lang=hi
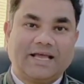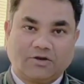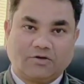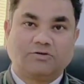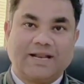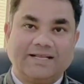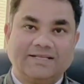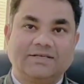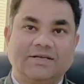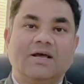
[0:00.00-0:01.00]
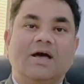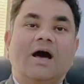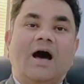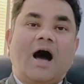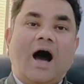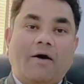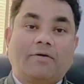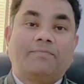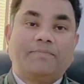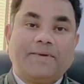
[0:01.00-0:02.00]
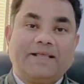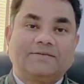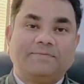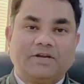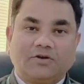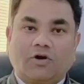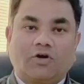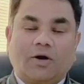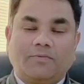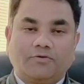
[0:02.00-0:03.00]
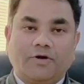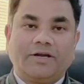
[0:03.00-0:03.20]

and cruise lines. Our placement record of